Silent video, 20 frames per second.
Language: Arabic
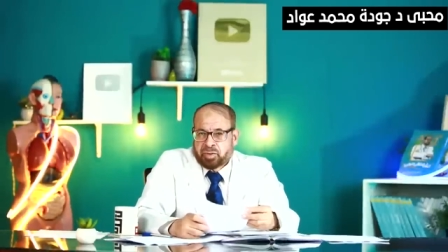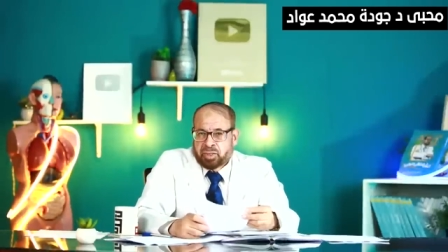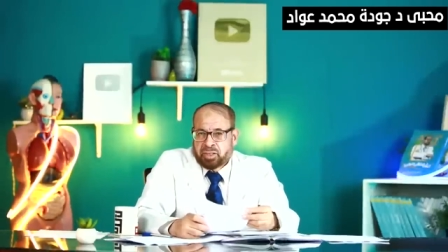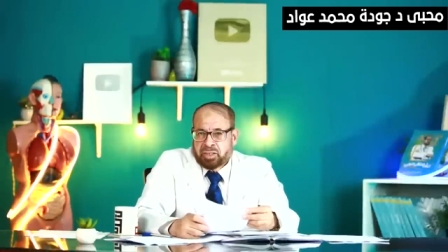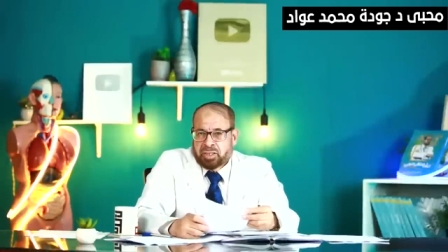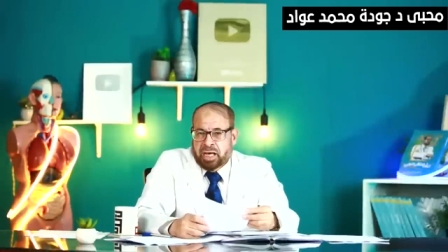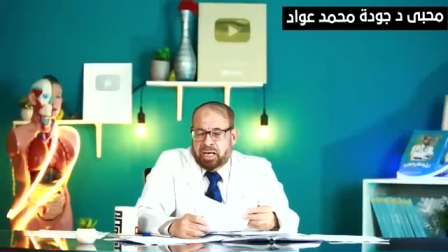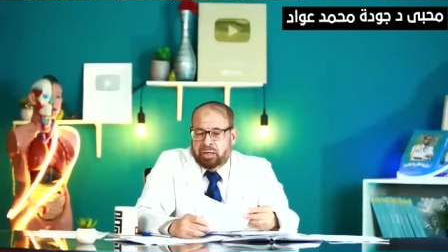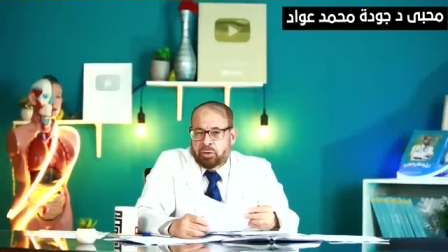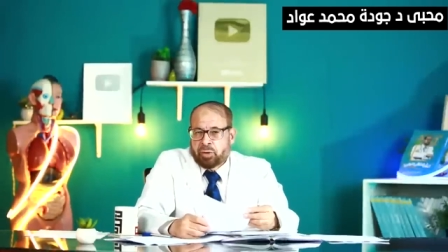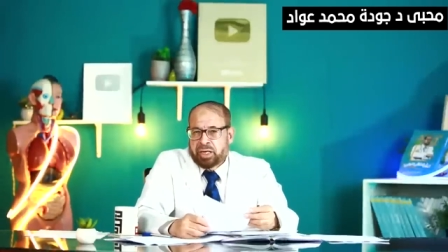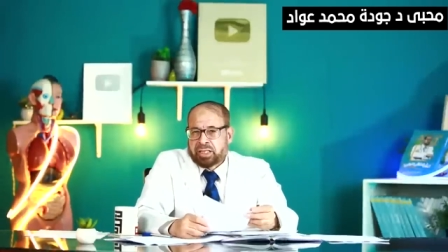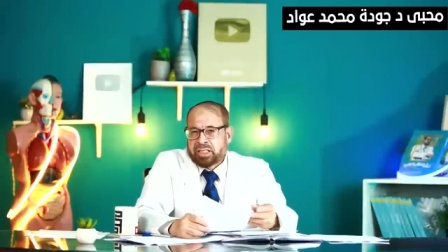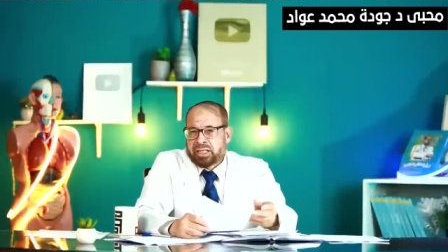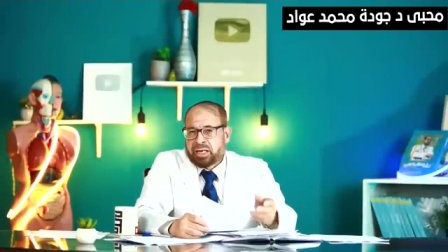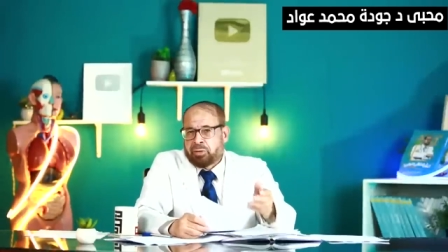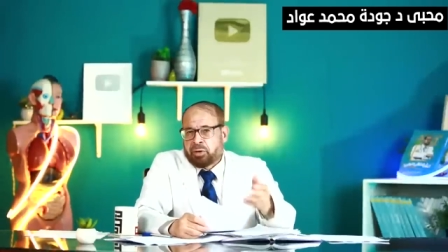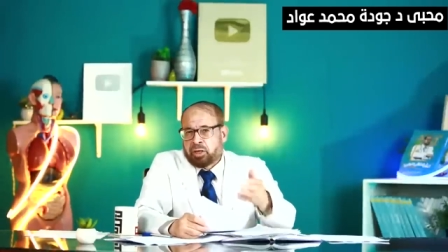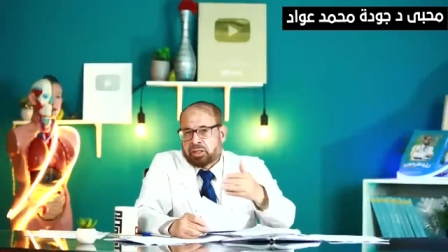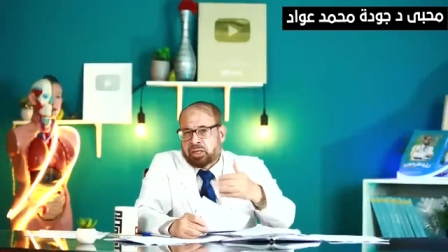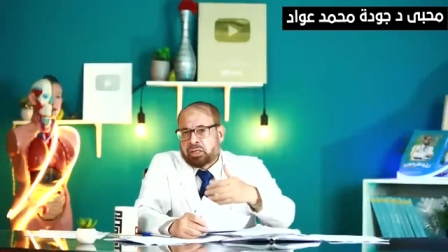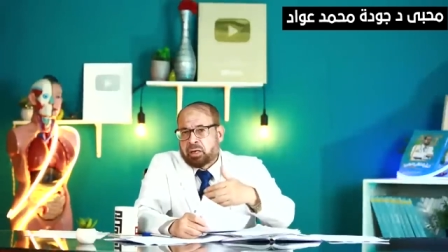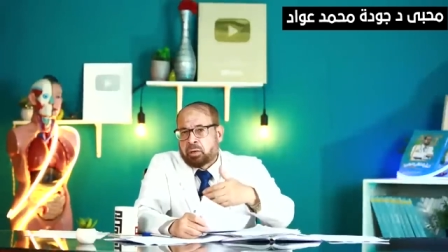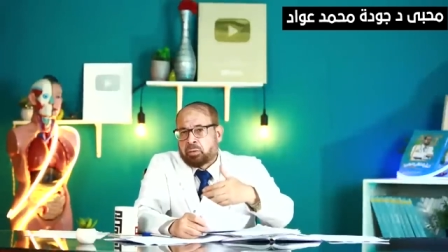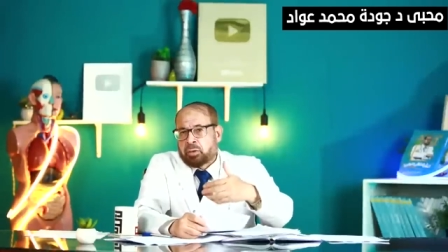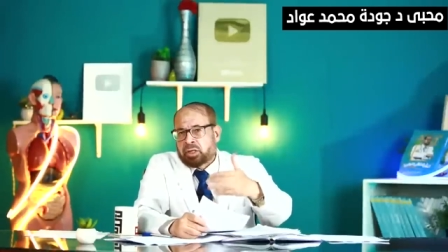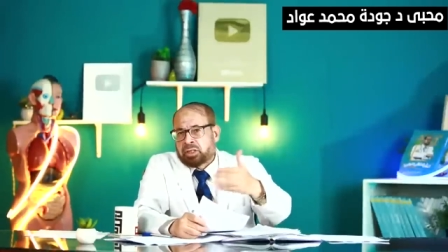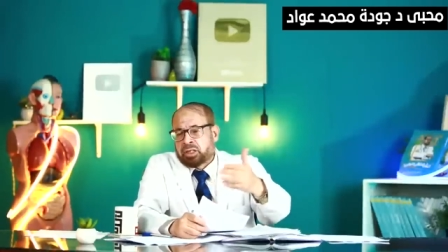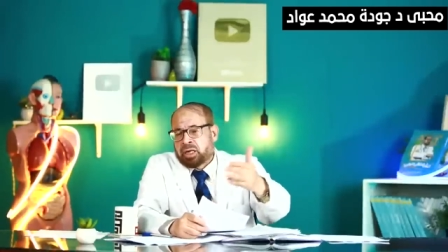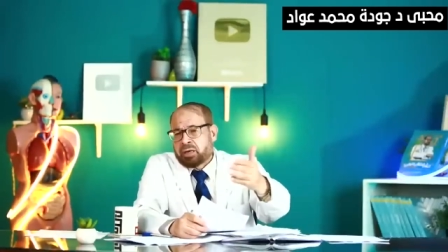يا ايها الذين امنوا
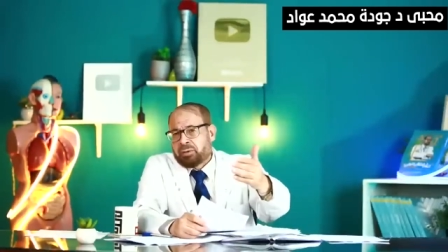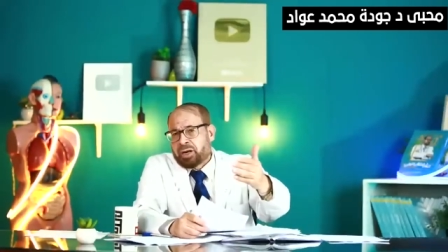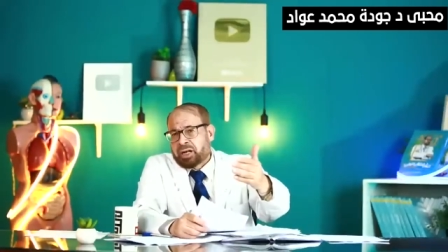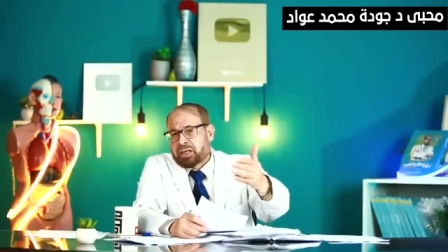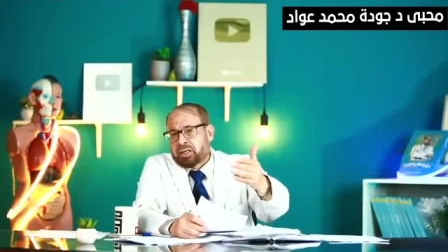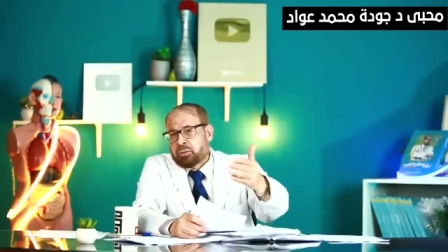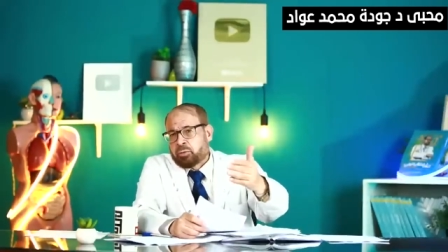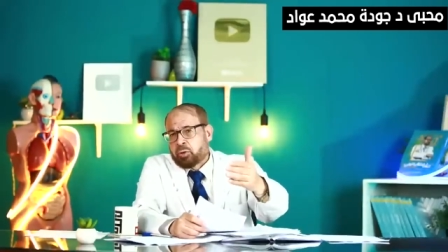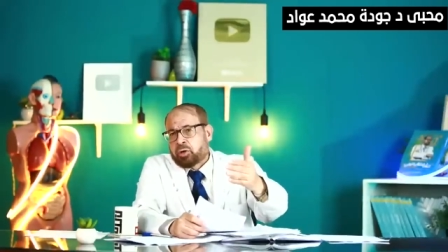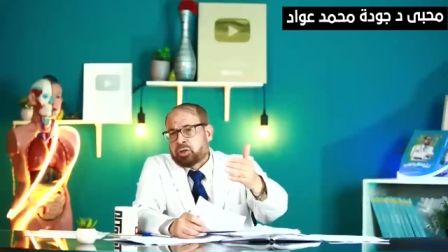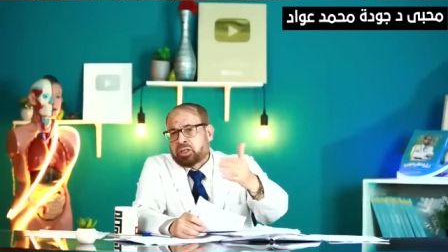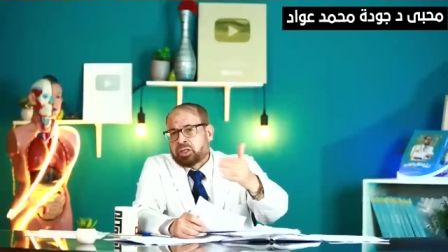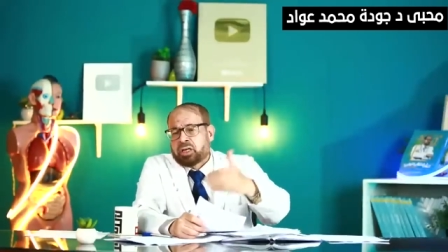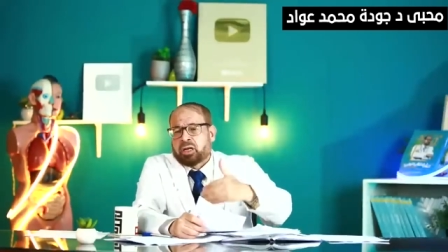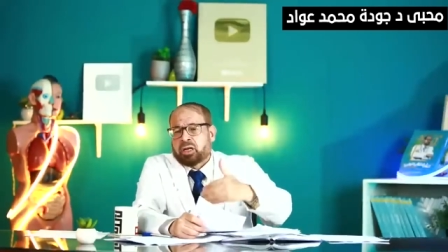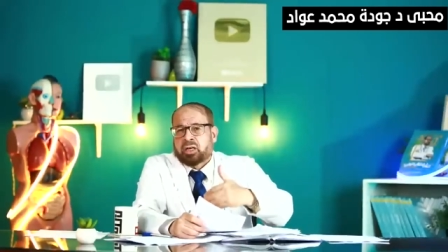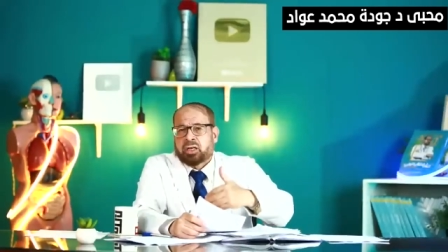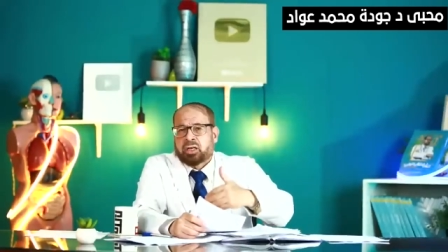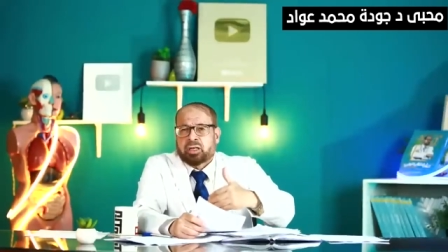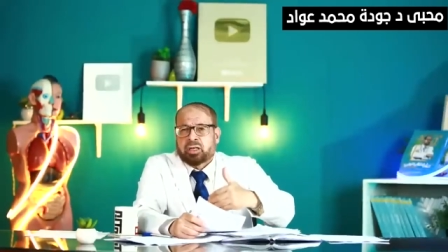كل الذين ملكت اموالهم والذين